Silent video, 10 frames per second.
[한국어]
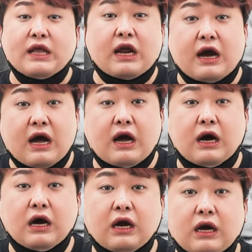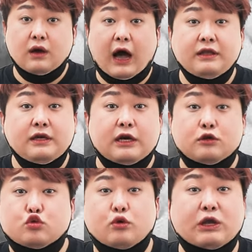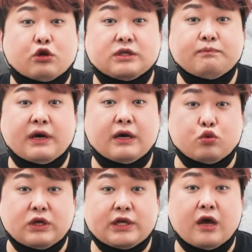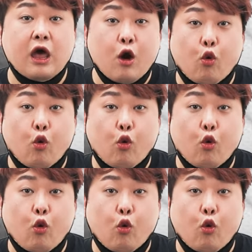왜 달아? 안 그래도 좁아 터진 배에 도대체